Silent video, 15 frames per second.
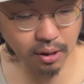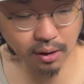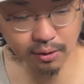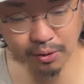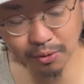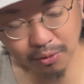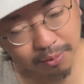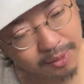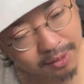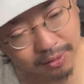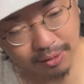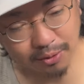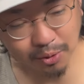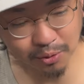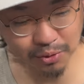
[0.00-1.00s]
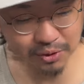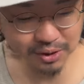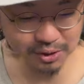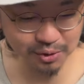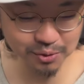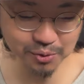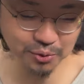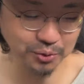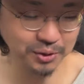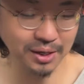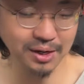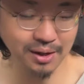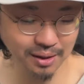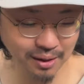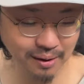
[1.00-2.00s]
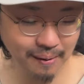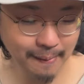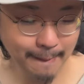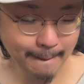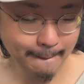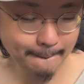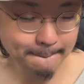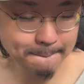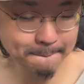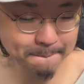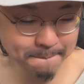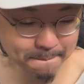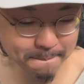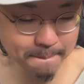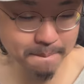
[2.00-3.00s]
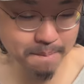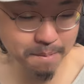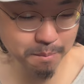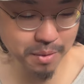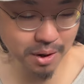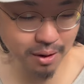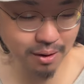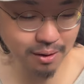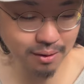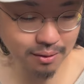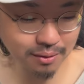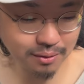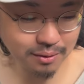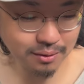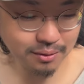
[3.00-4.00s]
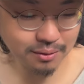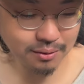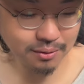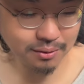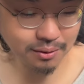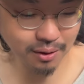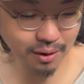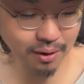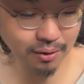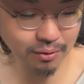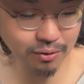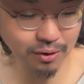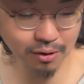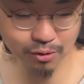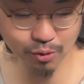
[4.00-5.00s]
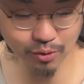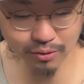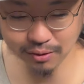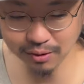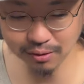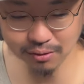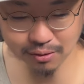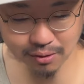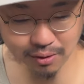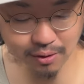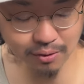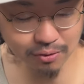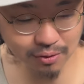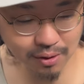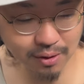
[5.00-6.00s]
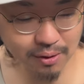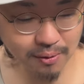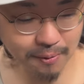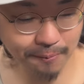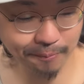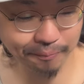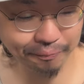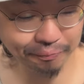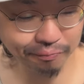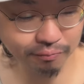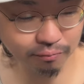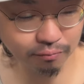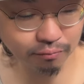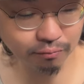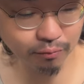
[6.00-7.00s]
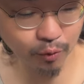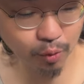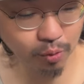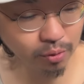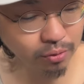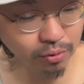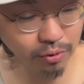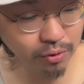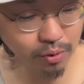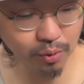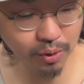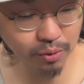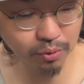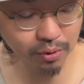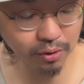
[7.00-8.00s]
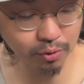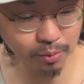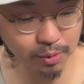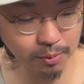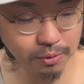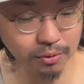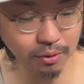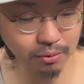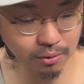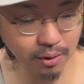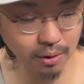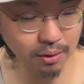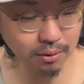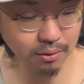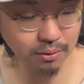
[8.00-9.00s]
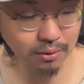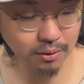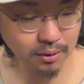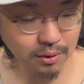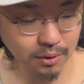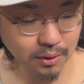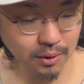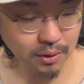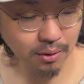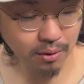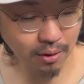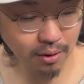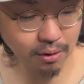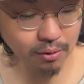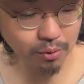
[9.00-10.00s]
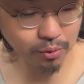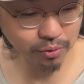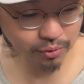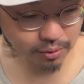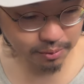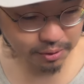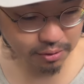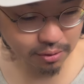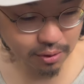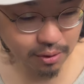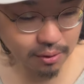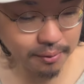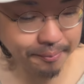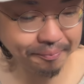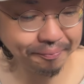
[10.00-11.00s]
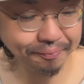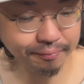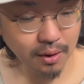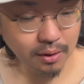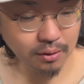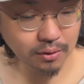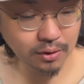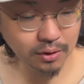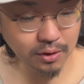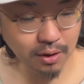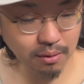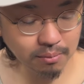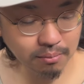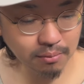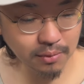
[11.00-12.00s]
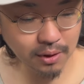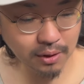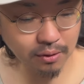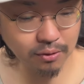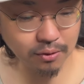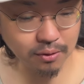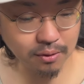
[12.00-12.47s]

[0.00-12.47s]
あの、ごめんなさい。特に言うことないかな。うん、まあ。ね、好きな人は好きなんじゃないですかうん。でも、全然悪くないと思いますけどね。はい。ごちそうさまでした。2軒目です、